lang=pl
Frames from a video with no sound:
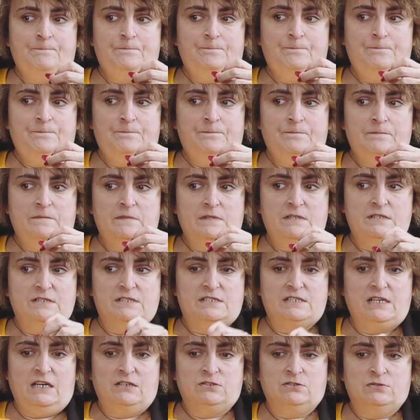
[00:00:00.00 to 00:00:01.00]
Mm,
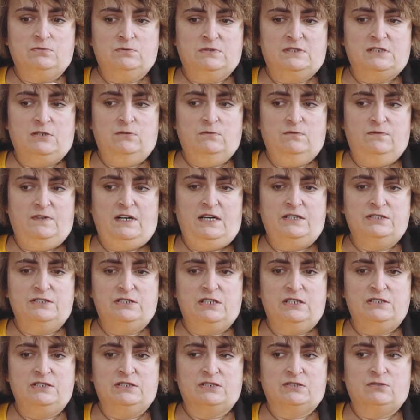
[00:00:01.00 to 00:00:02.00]
zaczął
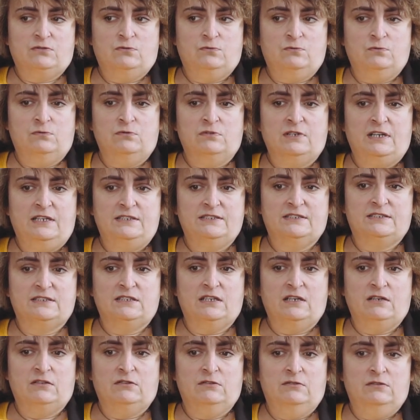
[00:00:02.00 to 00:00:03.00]
zauważać, które z
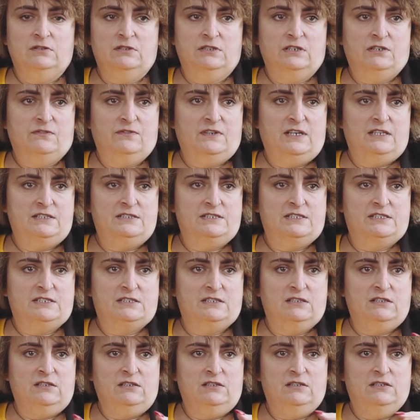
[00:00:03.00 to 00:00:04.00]
jego
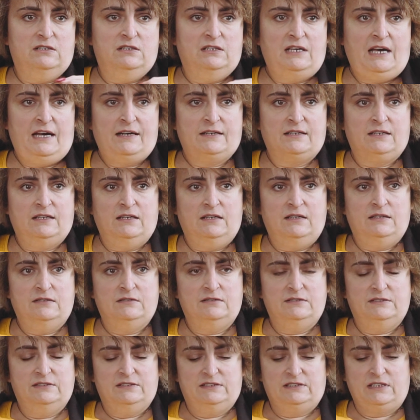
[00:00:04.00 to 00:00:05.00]
interwencji i
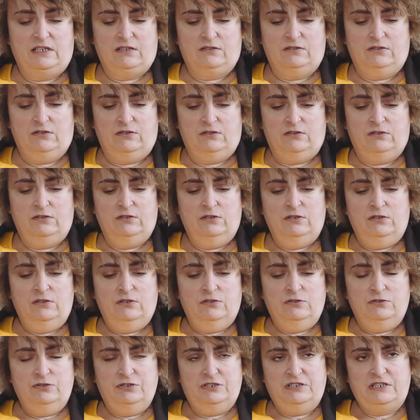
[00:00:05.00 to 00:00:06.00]
jakie z jego
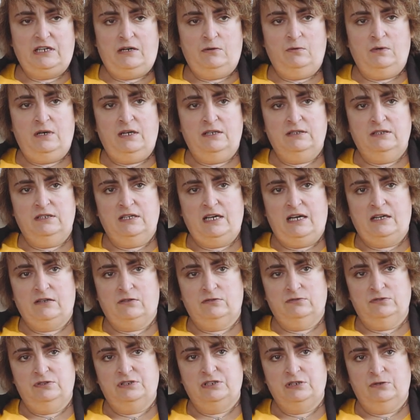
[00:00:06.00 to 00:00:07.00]
działań,
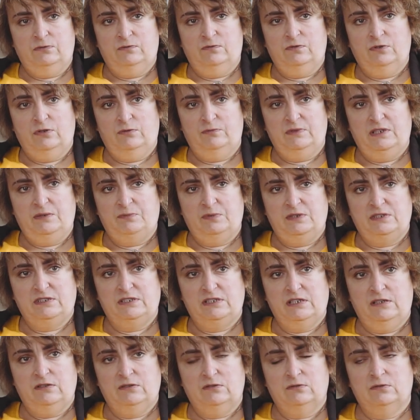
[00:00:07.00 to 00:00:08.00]
jak oddziałują na
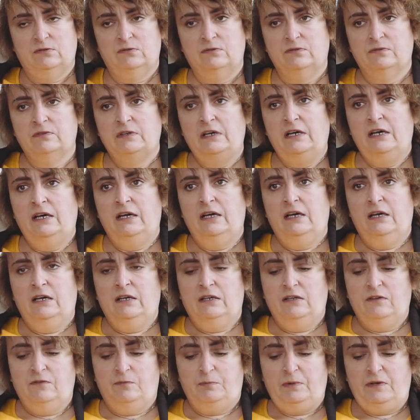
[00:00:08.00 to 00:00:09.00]
pacjentów.
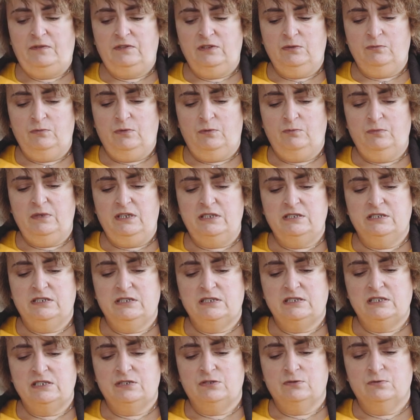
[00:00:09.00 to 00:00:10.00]
I w pewnym
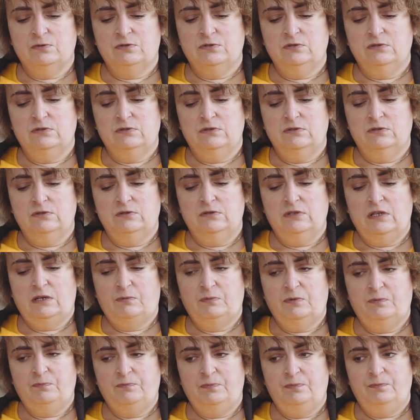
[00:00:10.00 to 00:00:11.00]
momencie zaczął
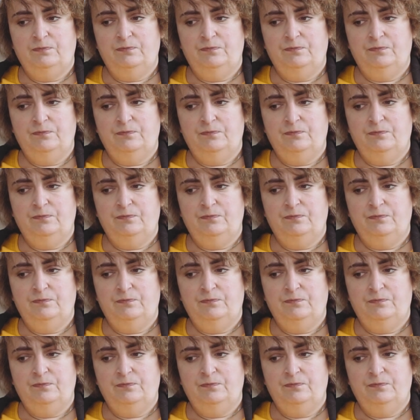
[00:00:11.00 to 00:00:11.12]
jakby